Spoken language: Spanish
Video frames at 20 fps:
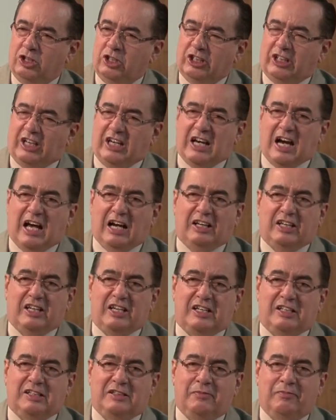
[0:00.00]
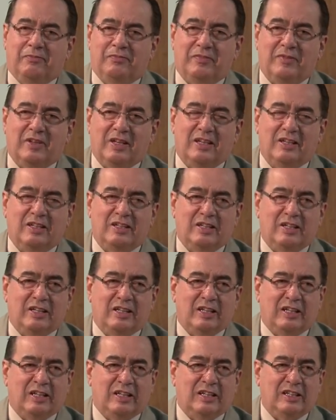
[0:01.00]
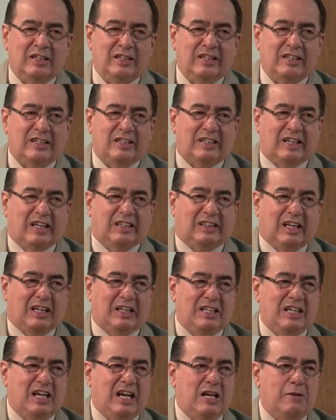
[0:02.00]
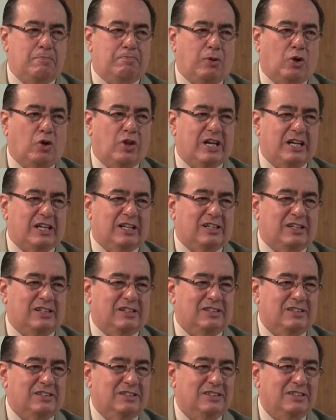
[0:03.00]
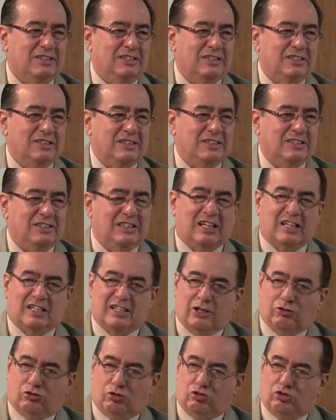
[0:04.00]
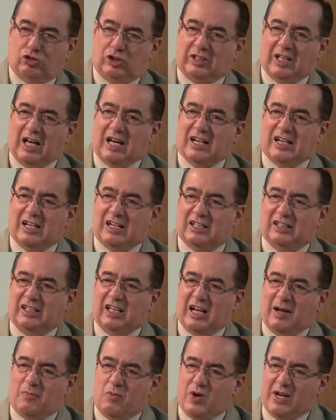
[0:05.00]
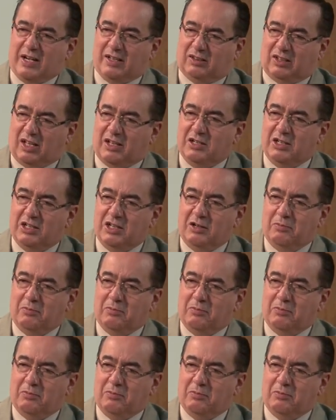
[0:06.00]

que alguien que tenía el poder de resucitar de la muerte,